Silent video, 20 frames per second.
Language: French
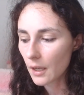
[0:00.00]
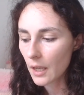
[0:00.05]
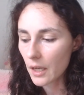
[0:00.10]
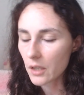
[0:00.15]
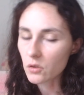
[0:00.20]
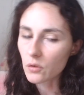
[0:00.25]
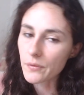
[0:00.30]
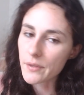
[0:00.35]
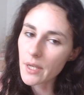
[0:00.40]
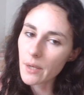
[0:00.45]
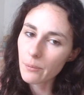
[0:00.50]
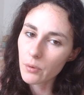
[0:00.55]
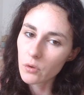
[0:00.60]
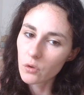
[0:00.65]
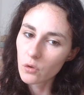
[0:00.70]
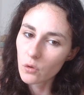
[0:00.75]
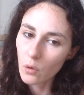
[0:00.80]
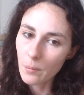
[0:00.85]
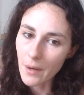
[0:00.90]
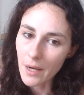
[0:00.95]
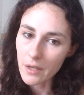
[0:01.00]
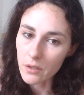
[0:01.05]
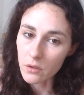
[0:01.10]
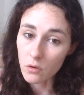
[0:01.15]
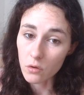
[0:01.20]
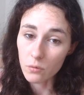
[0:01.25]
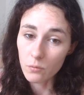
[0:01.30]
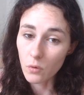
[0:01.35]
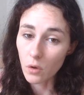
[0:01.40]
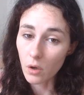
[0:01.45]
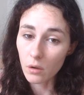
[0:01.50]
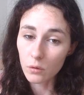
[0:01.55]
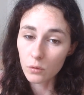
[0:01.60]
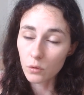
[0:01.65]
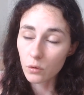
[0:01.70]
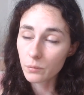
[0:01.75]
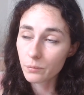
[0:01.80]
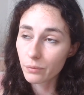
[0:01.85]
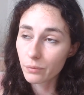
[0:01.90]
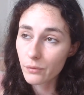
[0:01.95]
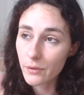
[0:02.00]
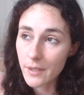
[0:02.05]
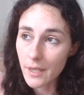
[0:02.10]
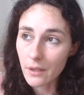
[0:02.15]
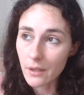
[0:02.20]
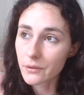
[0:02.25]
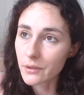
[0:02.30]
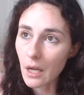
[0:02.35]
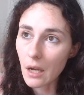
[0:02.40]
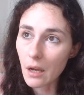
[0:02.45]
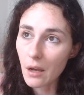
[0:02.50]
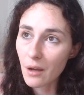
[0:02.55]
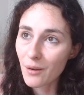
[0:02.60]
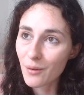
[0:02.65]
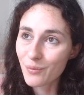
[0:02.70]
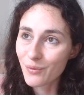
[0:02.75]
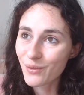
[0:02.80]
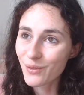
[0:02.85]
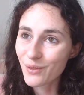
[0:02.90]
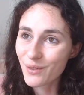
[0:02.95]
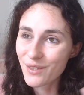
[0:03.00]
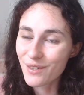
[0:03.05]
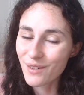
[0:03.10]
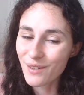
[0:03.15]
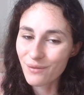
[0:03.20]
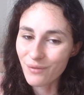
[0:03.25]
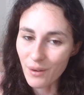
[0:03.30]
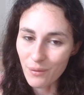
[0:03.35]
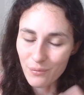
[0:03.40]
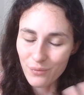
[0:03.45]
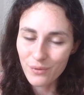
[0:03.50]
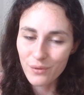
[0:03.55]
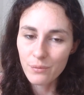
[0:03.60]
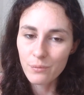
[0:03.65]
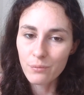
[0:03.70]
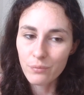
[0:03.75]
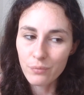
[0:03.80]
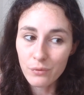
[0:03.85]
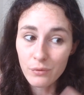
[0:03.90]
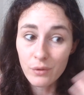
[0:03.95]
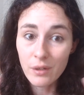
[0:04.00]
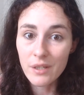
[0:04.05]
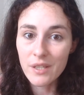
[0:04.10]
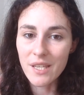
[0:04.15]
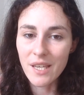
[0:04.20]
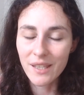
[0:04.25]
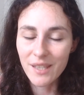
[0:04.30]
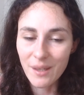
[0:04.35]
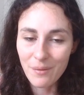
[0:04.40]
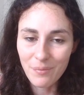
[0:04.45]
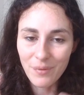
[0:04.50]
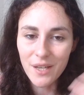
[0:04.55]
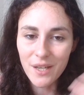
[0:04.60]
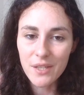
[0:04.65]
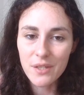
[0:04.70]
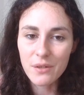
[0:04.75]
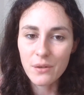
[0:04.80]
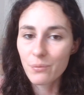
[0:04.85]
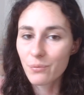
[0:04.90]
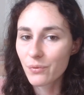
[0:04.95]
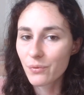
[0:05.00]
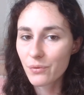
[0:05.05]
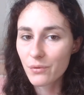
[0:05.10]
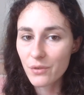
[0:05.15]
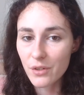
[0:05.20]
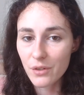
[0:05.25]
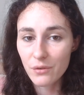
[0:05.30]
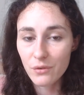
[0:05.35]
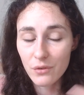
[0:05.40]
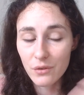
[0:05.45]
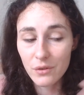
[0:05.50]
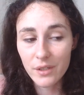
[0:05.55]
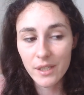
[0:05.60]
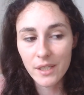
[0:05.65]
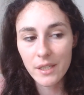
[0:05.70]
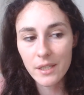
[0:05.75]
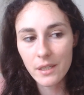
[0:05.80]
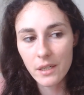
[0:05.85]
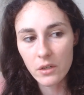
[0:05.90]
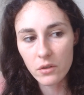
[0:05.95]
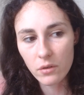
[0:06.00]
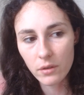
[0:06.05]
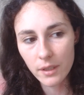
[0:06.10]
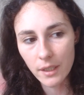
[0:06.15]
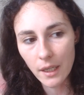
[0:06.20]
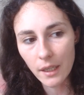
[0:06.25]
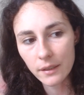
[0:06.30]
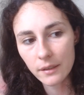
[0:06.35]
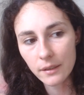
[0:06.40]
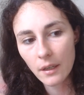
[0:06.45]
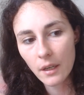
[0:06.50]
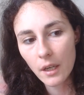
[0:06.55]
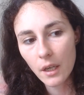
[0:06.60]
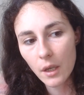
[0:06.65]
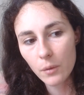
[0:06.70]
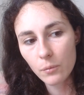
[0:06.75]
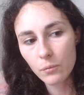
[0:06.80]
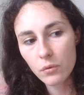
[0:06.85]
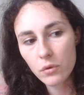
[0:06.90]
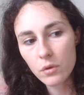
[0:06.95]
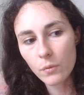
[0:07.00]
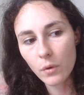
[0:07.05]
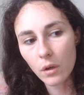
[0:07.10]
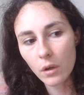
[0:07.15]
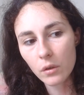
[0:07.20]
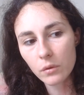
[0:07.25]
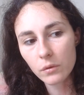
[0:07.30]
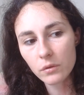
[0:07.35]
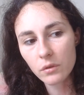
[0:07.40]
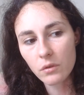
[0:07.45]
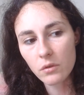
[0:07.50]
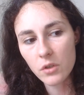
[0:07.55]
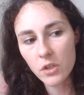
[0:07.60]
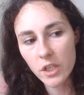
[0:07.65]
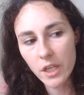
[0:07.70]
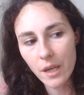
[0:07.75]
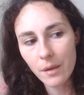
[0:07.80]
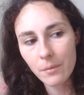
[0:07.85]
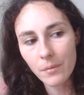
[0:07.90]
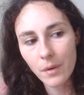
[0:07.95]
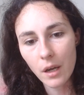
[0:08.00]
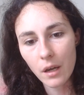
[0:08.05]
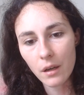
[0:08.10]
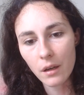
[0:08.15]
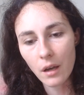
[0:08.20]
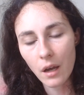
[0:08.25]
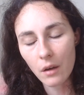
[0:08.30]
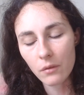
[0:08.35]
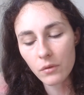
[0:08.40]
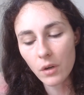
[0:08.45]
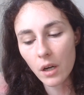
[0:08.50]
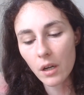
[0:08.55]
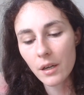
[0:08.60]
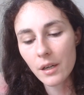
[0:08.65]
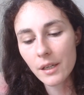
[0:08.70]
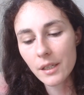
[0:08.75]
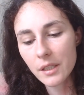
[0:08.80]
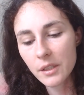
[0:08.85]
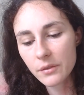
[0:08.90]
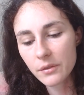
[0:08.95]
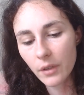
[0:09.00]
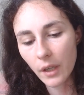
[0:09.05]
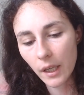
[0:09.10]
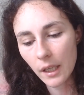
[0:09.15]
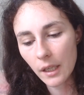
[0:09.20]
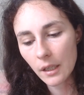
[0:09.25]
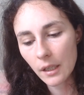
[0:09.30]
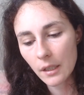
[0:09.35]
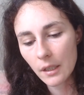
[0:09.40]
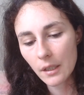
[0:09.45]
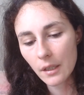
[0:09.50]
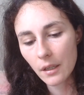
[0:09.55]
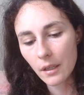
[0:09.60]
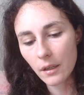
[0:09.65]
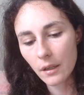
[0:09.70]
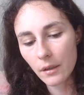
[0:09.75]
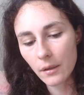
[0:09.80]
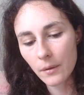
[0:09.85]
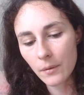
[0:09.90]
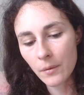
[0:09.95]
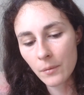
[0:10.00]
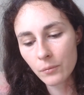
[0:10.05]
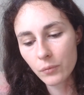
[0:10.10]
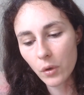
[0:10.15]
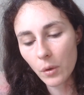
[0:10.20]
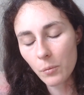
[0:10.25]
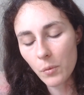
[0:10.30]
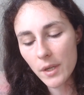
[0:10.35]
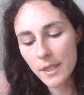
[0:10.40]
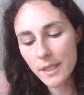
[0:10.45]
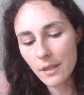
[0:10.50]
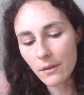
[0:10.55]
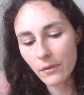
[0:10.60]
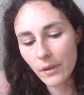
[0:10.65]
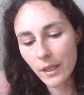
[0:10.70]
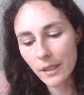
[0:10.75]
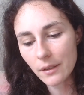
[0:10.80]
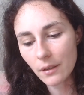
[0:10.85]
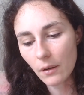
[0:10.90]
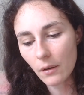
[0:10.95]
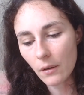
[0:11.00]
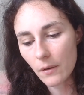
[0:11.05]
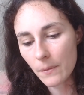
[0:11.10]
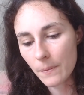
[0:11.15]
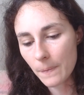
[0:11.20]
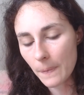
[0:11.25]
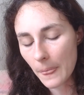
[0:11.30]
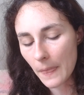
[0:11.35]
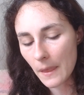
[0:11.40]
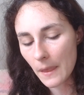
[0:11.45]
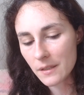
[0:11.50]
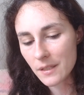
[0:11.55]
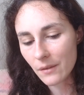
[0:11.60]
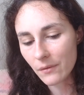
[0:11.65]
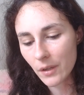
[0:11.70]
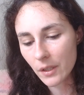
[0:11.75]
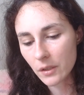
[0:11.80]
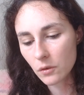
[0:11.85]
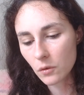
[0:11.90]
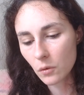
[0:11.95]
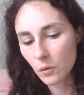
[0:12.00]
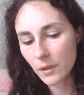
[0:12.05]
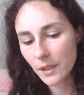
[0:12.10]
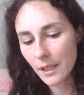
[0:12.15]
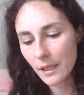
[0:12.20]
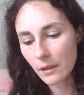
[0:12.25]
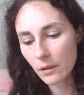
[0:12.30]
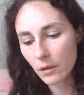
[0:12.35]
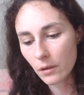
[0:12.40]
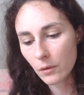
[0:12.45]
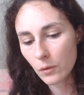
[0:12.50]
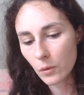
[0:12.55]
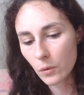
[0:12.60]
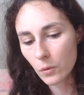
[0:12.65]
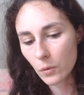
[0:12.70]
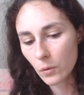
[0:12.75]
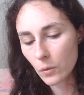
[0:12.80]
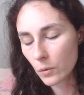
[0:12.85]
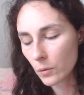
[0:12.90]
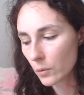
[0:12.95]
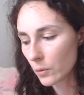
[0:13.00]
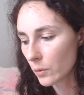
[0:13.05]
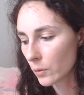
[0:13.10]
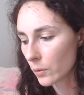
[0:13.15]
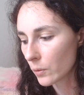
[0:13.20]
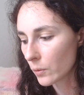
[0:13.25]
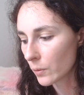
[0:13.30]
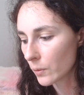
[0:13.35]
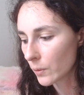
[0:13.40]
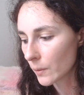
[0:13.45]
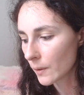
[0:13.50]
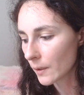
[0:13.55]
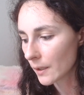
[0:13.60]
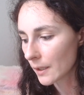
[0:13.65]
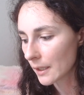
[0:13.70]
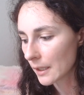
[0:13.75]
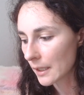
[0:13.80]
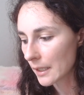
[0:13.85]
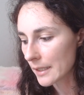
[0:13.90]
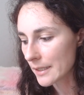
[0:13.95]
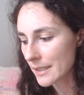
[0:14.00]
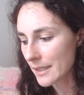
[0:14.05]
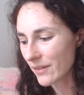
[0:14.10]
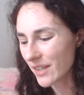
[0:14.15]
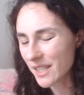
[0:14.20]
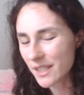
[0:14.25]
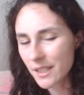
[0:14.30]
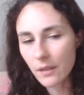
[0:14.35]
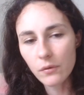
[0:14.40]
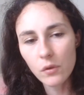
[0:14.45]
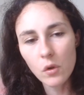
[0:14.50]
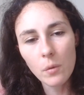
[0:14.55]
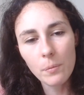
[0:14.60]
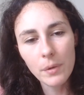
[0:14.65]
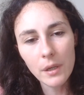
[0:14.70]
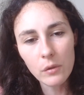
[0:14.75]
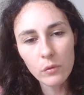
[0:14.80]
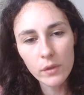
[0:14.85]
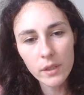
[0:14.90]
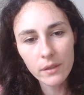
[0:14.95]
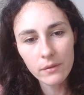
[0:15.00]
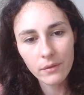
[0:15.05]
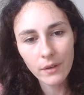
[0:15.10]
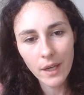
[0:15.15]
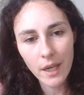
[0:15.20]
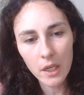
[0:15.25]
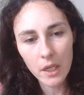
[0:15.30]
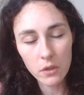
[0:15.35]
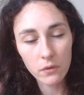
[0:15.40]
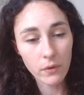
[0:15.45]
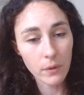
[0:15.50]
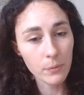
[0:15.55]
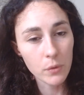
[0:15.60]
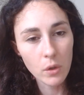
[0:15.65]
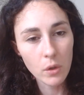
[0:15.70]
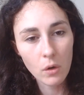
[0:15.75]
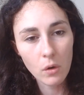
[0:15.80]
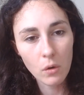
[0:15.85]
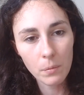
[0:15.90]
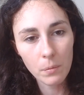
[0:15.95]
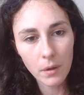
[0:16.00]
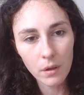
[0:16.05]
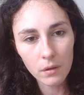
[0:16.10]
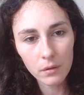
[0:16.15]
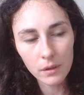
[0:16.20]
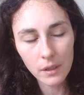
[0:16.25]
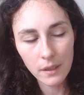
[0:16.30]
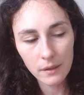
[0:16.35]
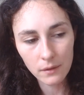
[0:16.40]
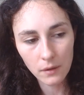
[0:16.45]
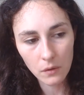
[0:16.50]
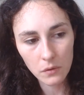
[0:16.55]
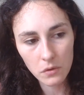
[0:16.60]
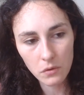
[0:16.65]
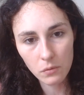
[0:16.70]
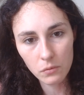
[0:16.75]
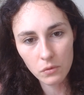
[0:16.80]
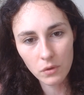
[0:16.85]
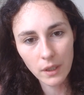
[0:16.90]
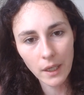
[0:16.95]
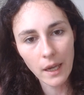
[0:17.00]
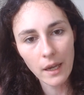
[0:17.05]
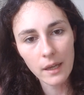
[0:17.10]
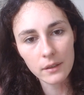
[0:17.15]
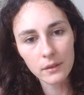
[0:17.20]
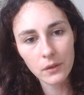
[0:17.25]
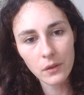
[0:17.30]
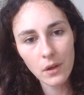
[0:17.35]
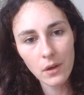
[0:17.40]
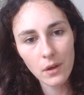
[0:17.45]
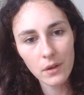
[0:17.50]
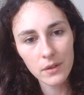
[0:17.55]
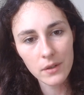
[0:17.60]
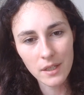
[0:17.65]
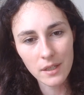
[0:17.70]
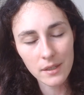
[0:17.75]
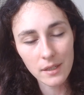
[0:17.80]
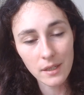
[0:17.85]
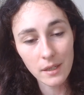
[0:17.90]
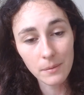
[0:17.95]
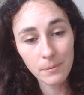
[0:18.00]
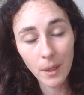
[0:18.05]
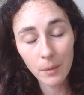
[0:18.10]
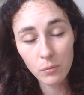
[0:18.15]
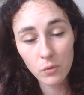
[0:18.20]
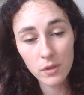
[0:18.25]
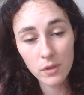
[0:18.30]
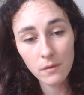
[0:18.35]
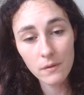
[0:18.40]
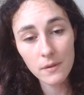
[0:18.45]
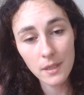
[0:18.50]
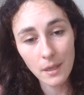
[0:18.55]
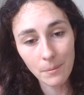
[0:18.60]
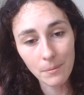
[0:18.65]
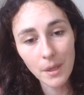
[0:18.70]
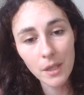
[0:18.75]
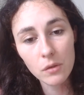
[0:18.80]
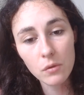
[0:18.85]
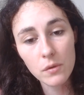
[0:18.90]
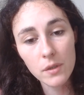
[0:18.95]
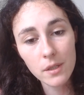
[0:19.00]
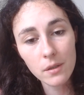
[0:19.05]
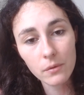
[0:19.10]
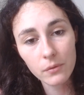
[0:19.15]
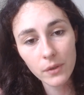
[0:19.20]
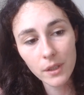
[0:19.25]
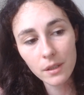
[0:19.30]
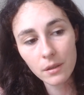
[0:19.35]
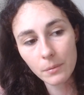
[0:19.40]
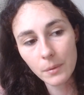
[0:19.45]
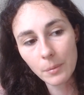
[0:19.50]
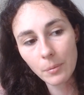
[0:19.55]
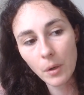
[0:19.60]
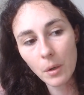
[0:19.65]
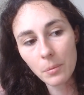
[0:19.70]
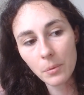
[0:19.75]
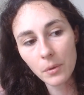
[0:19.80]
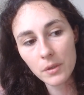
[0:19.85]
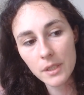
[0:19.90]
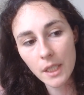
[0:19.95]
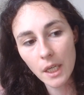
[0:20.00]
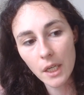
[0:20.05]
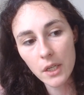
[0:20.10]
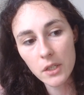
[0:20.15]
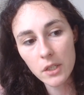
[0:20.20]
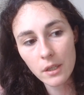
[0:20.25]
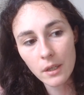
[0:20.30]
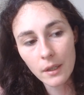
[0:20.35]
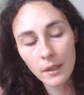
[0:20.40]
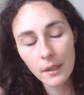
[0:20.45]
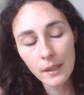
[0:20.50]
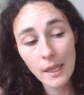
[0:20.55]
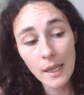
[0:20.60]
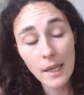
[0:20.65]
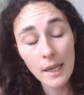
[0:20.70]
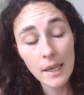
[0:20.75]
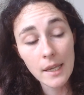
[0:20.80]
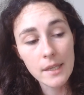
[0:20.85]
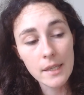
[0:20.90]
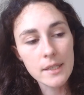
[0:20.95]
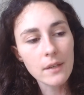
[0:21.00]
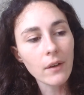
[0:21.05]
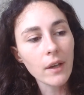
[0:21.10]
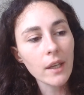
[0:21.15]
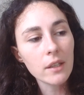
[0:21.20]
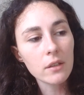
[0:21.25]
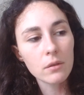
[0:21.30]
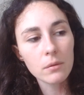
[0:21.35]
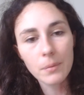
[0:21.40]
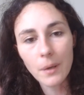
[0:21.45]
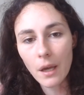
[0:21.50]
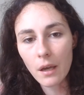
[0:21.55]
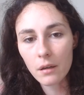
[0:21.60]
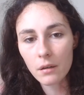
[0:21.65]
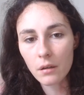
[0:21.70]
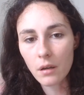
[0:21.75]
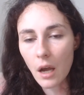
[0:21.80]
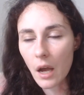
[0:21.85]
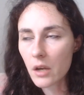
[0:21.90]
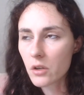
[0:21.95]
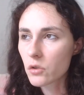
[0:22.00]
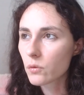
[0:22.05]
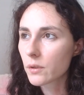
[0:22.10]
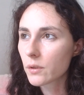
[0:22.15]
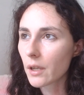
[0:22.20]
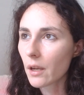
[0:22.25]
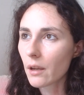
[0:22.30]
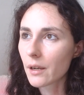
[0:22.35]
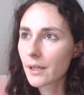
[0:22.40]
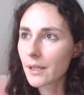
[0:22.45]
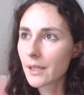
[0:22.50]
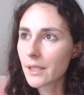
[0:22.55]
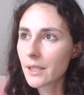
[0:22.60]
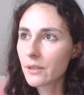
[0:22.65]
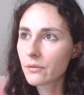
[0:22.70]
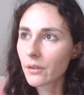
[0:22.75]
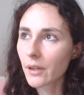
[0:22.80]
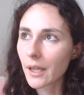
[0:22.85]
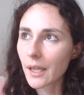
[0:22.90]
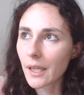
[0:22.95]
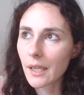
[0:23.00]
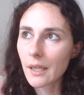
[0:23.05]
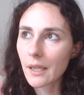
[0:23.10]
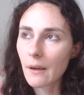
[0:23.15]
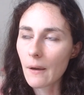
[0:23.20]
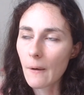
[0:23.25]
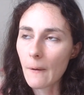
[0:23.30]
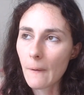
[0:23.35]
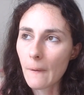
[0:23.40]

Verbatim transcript: je trouve ça un peu dommage. Je me rends compte, plus ça va, euh, plus, je, enfin, plus, les années passent, plus j'utilise les jeux de cartes, plus je me rends compte que j'aime euh, avoir un livret. Euh, pour moi, ça va être, ça va donner le, ça va développer l'univers, je vais mieux comprendre l'intention du créateur, c'est hyper puissant, ça m'aide aussi en fait dans mes propres tirages. Et c'est vrai que bah, ajouter un livret